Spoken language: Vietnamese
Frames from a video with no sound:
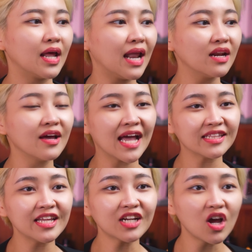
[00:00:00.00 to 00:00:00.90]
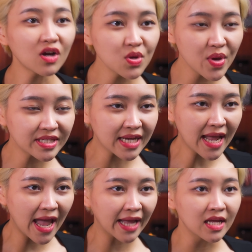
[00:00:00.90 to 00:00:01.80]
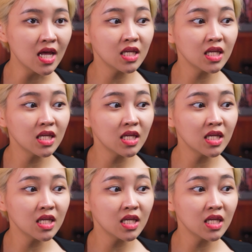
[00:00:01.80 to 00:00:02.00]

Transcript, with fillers: hoặc là lời ăn tiếng nói có duyên chẳng hạn